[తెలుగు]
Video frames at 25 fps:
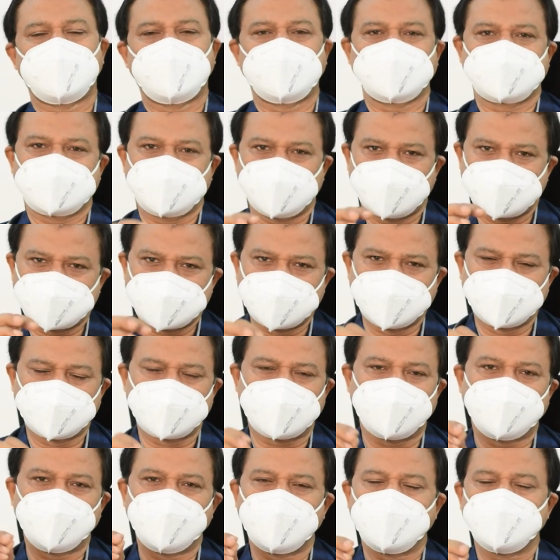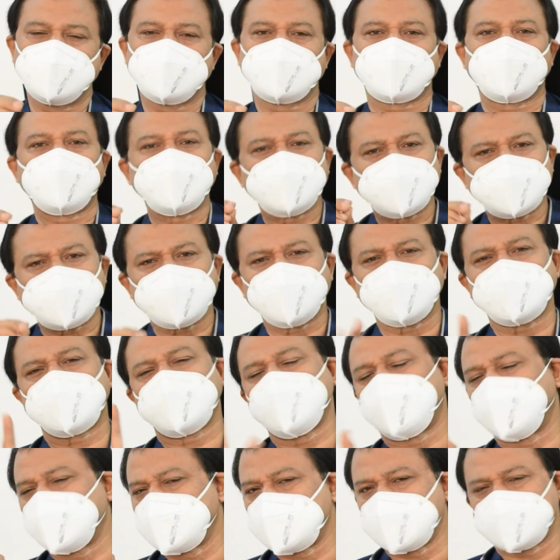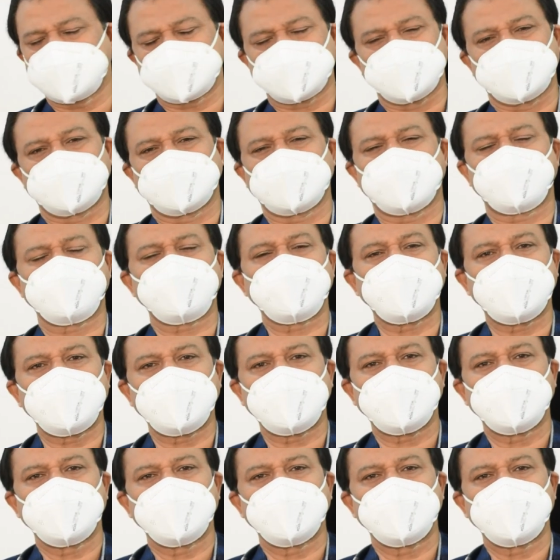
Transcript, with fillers: ఆ సెషన్ థెరపీ అనేది కొంతవరకు పనిచేస్తుంది తప్ప